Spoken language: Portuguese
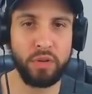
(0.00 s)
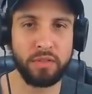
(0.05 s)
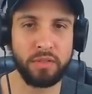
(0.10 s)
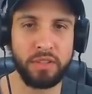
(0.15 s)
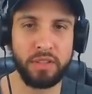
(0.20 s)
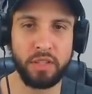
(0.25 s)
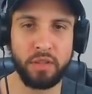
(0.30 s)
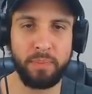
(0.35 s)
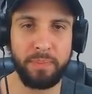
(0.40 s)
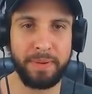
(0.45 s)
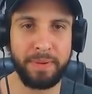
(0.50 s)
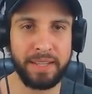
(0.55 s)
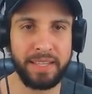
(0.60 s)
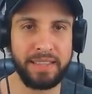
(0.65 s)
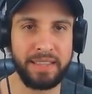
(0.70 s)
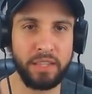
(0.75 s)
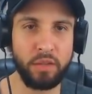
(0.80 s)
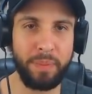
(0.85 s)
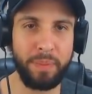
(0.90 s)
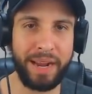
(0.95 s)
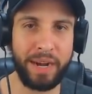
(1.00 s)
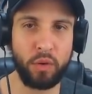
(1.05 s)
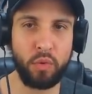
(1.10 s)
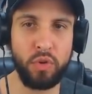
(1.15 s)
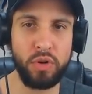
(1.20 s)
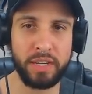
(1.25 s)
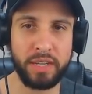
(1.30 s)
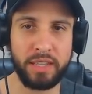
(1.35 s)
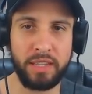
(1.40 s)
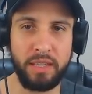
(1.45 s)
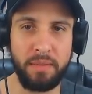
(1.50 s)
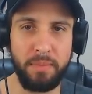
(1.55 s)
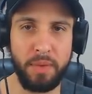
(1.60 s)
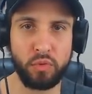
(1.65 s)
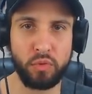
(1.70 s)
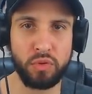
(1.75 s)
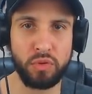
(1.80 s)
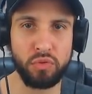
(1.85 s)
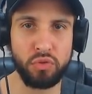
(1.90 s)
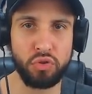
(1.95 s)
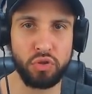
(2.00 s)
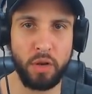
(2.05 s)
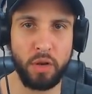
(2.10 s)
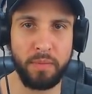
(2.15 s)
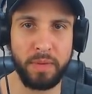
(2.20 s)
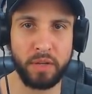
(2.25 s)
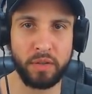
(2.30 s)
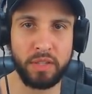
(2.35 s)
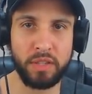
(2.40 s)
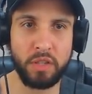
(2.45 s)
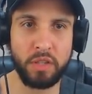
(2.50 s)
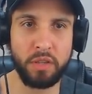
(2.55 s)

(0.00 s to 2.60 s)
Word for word: que tanto, que tanto barulho aqui, meu Deus do céu, mano. Que tanto